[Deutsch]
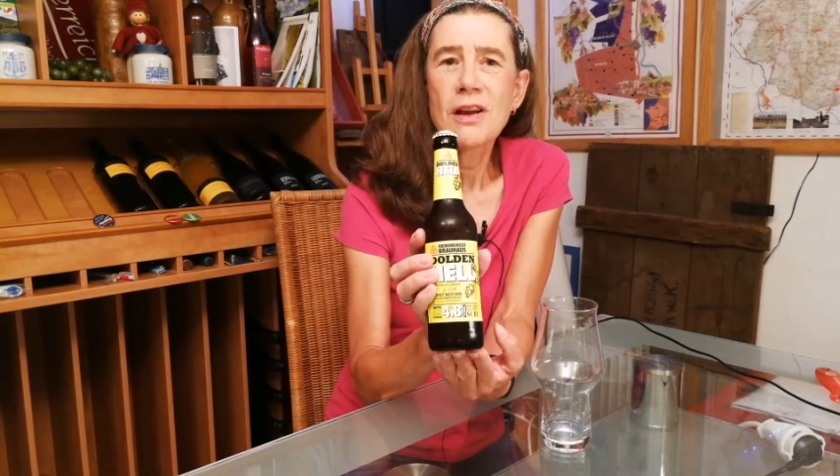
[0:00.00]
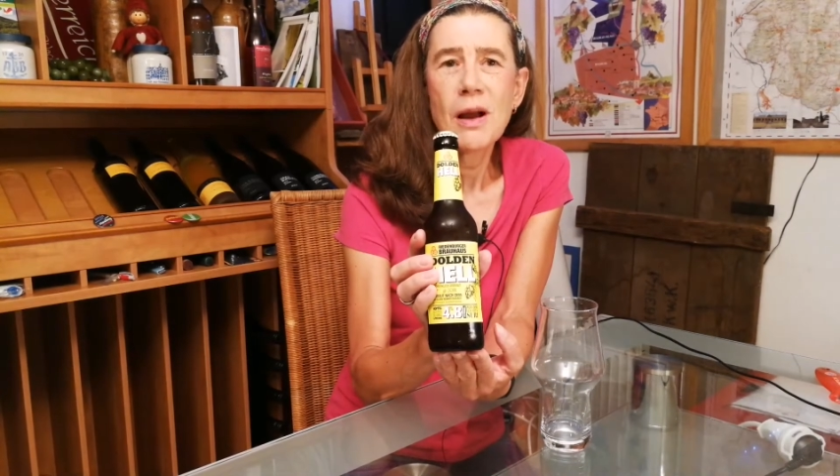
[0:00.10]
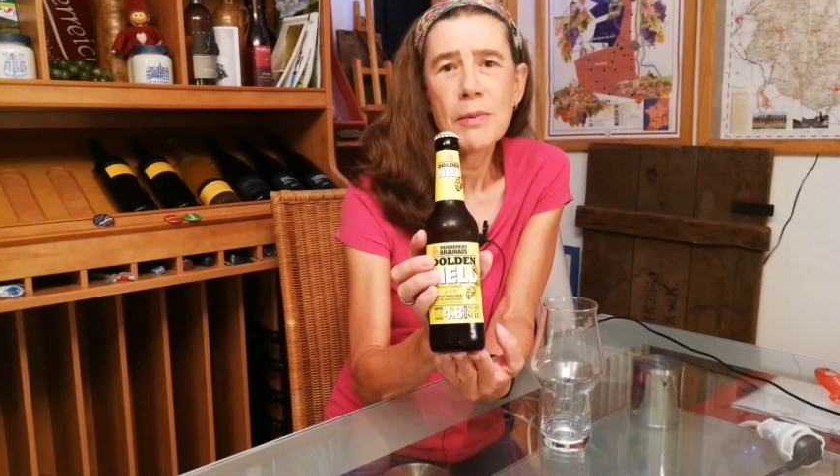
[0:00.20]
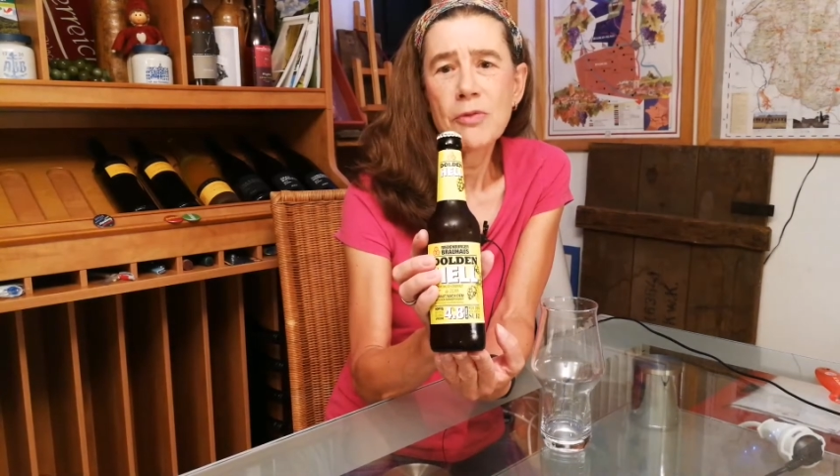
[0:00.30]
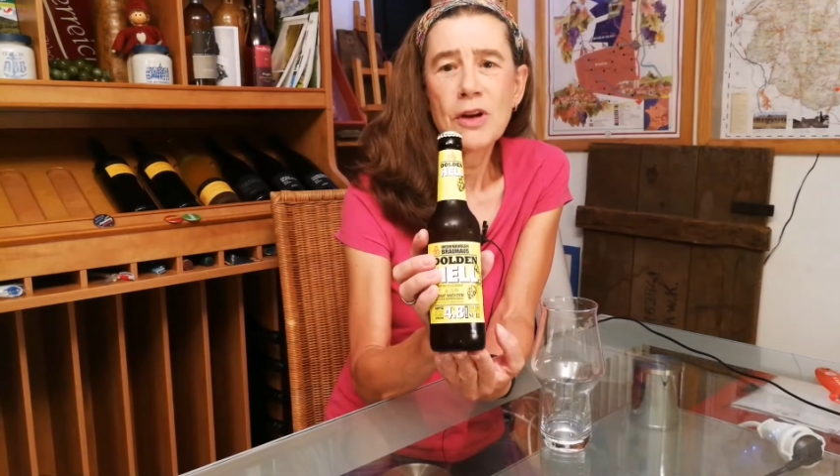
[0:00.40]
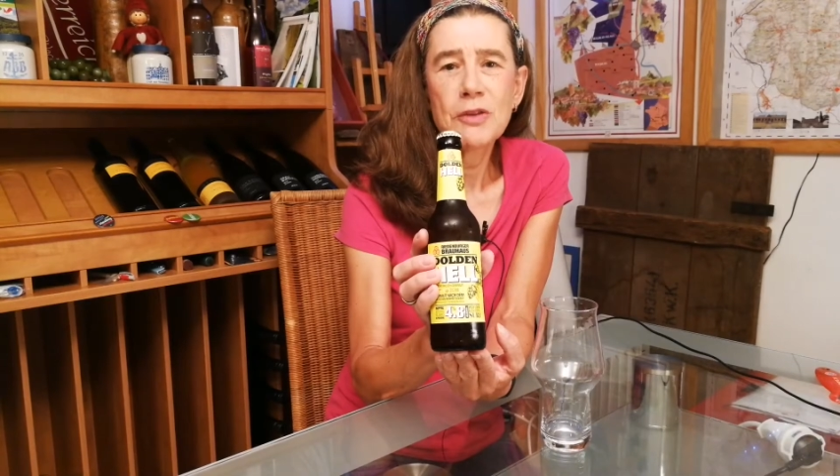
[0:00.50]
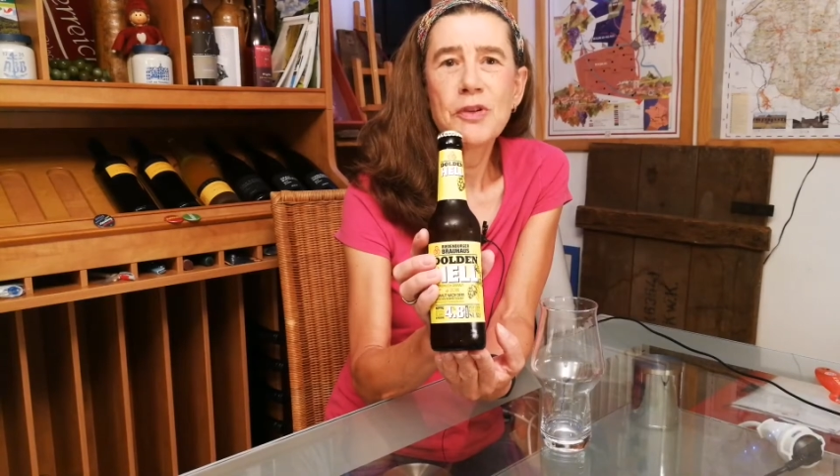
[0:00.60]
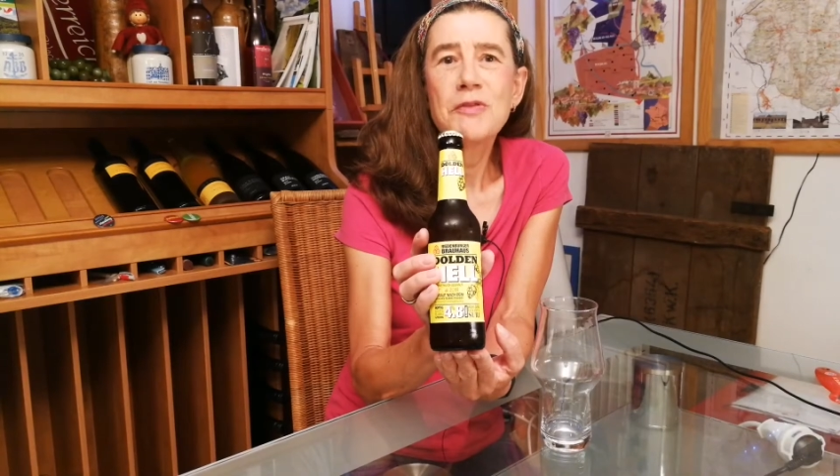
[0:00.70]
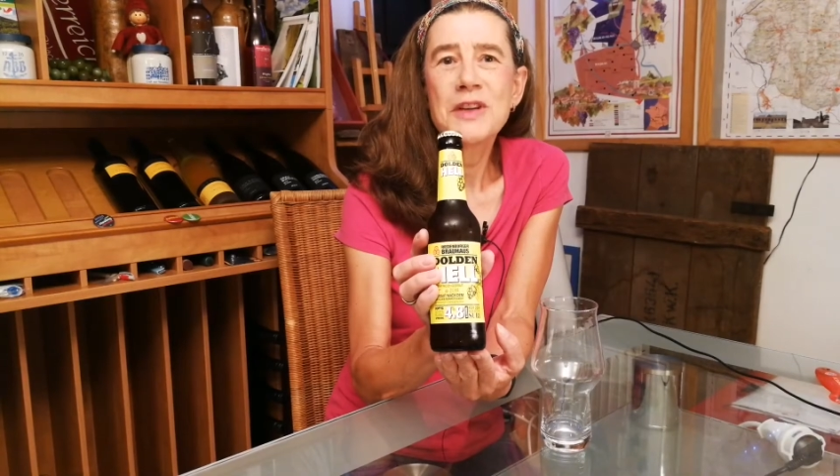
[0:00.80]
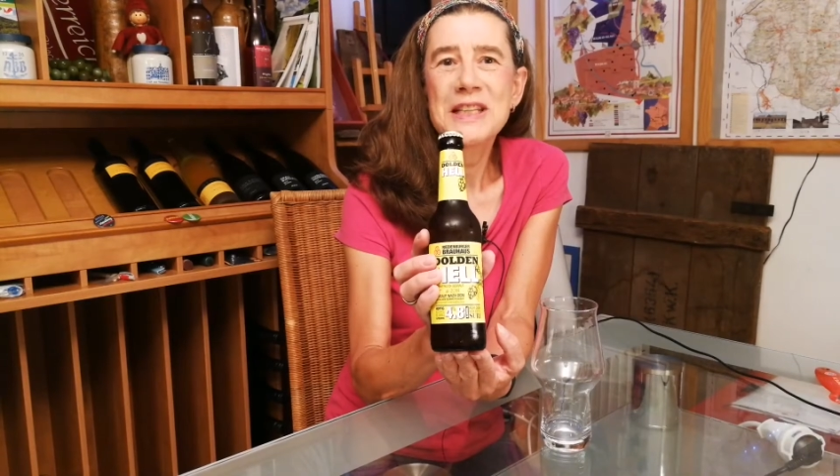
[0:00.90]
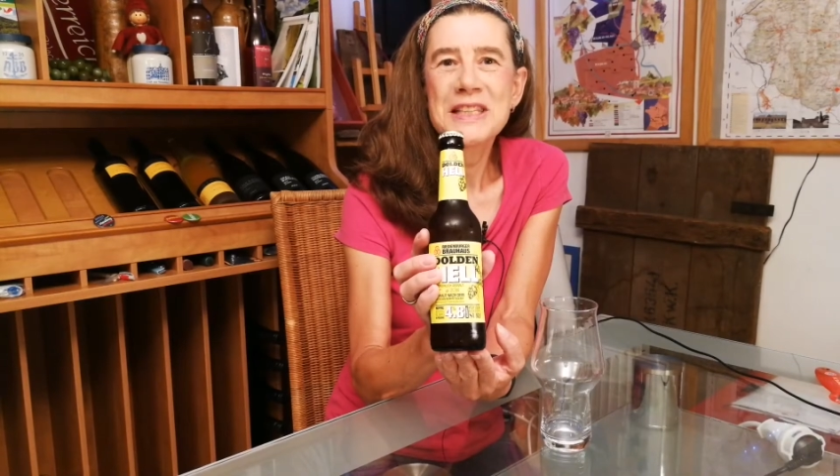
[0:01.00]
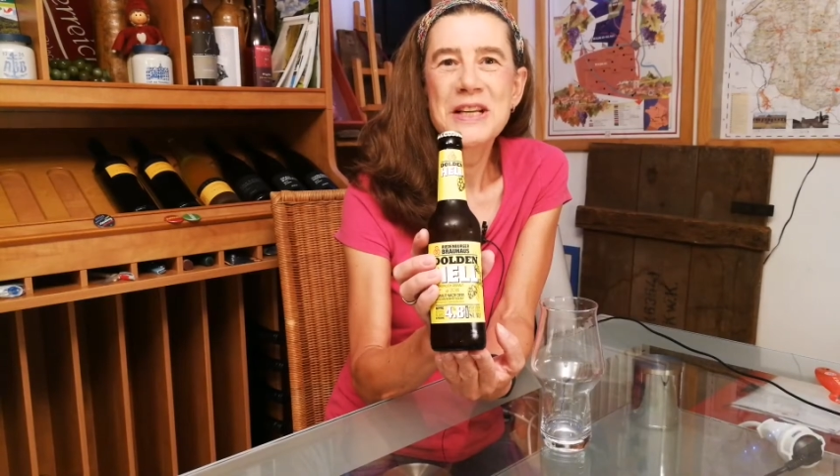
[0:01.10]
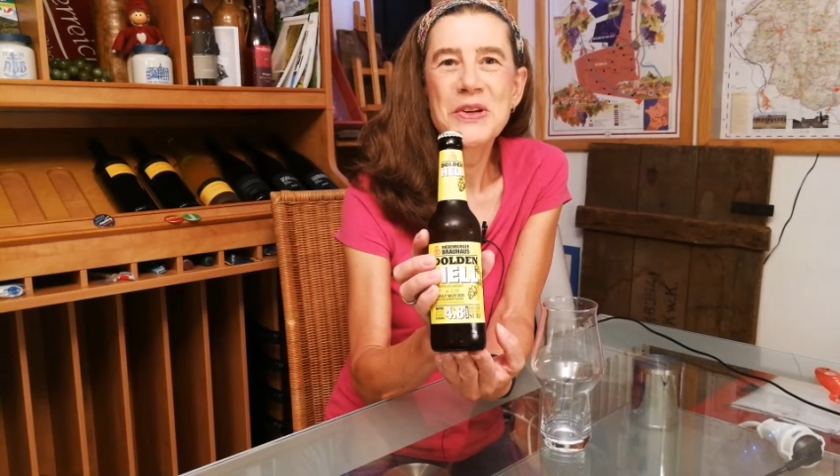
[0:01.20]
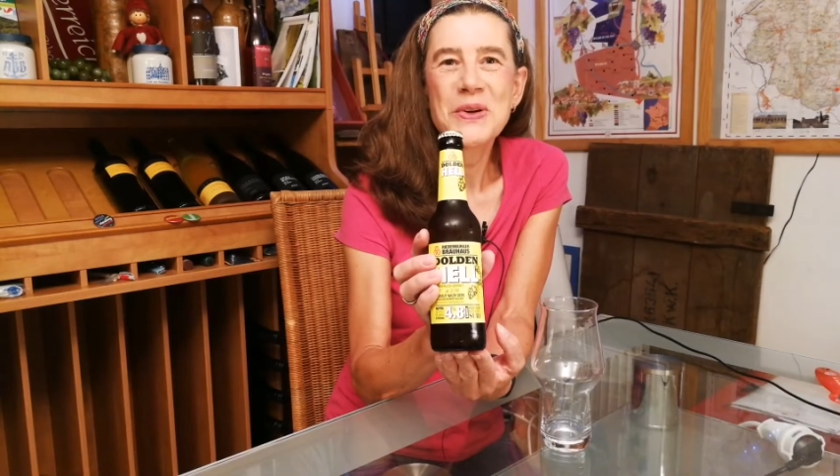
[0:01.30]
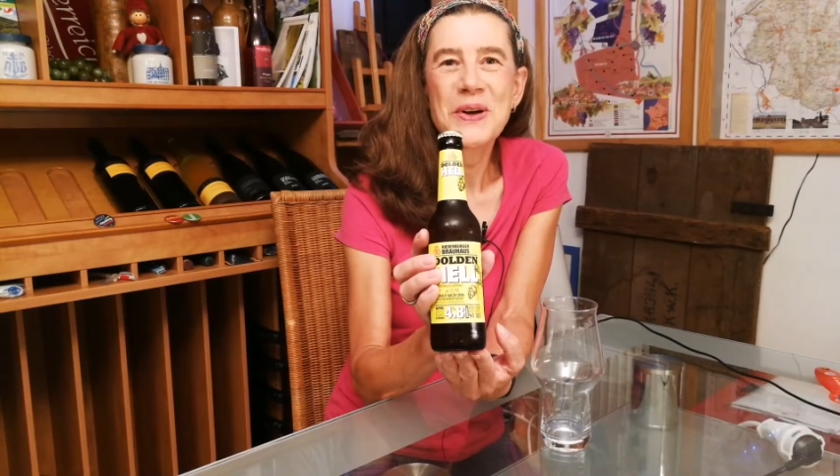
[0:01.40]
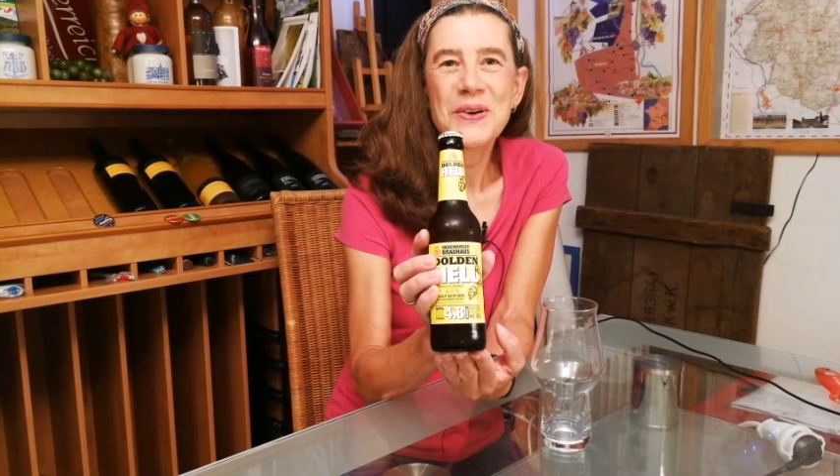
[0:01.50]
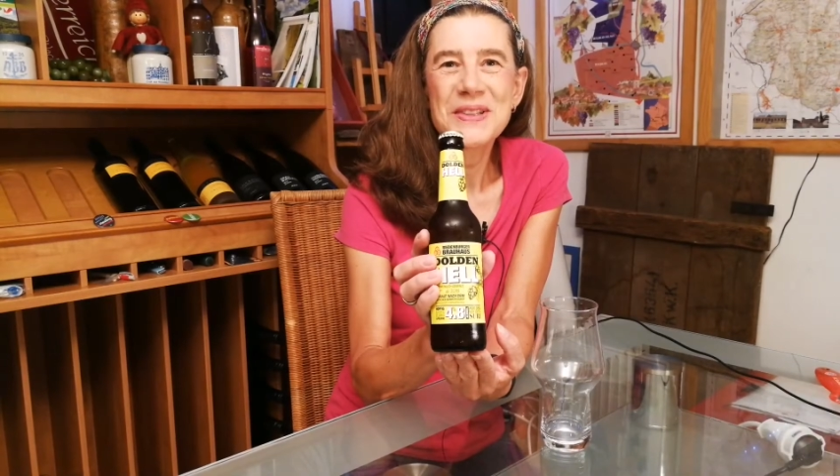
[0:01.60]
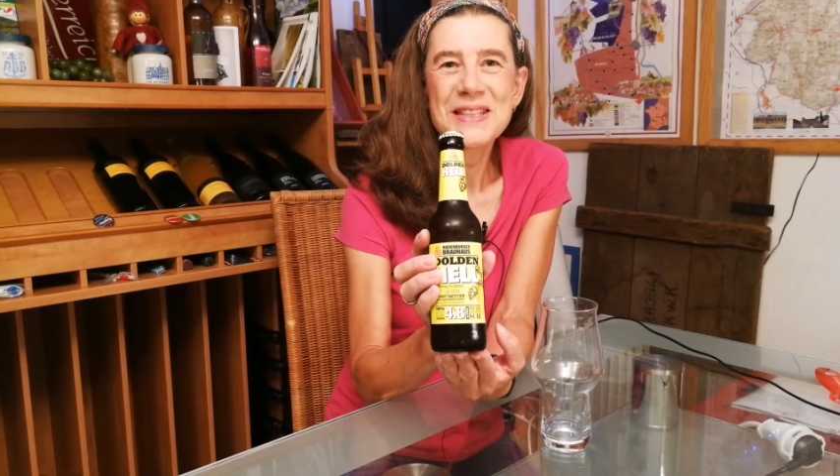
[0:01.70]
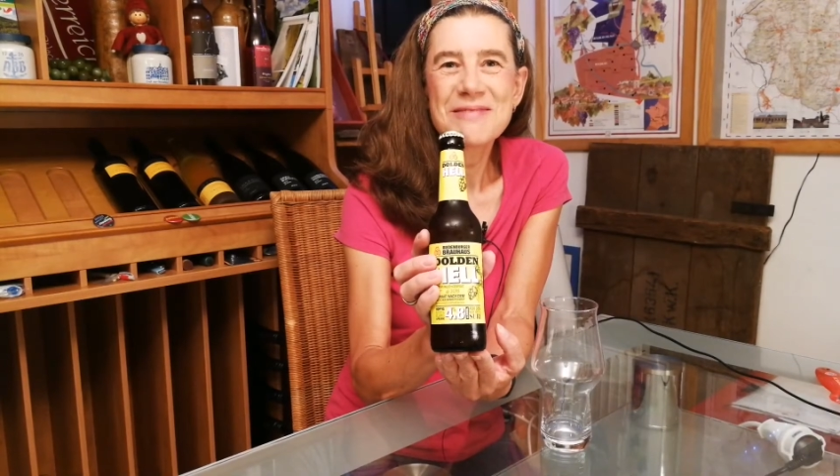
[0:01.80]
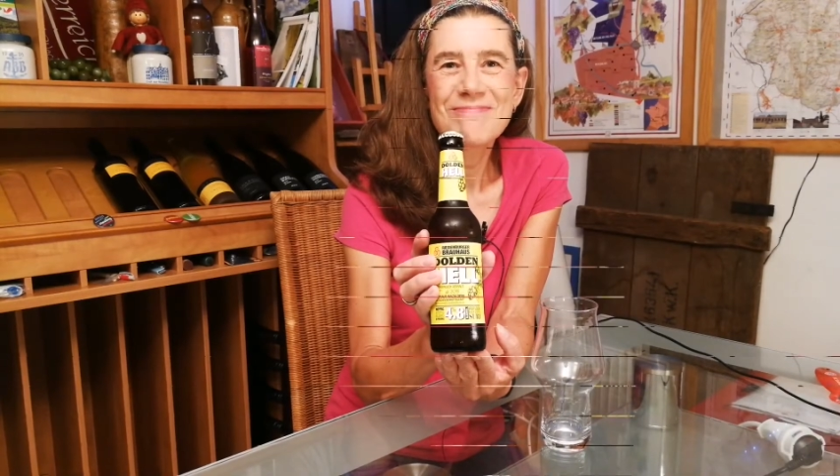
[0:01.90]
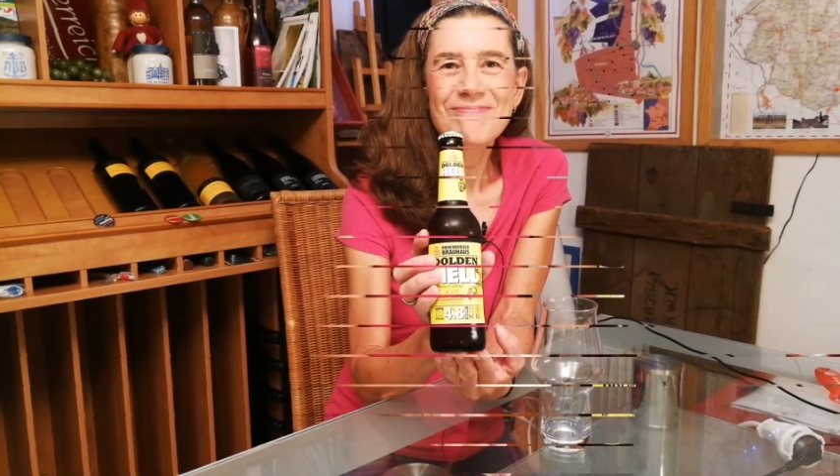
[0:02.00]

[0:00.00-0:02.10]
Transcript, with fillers: aber vielleicht finden wir das ja noch raus.